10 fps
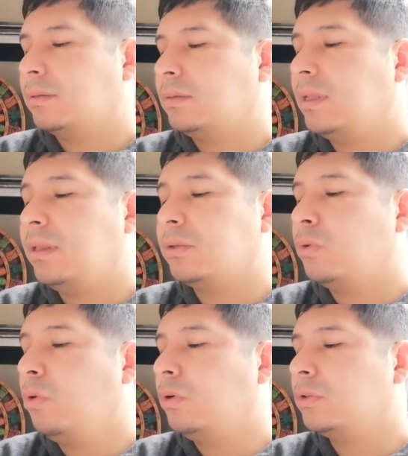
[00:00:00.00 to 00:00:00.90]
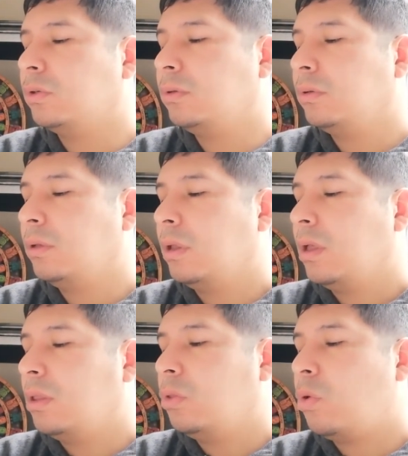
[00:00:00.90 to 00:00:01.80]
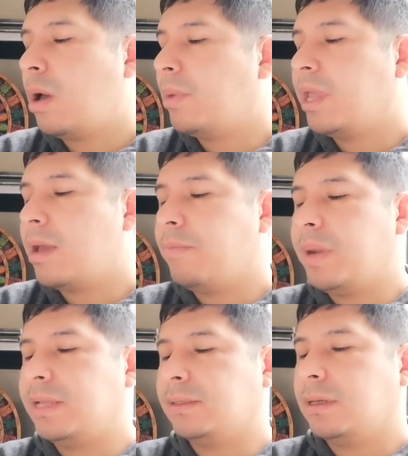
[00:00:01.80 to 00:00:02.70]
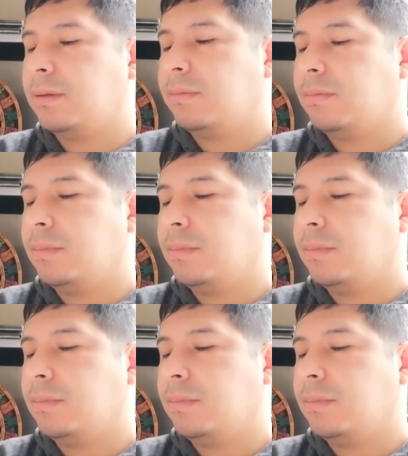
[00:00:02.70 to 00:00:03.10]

sin discurso, no habría empresa.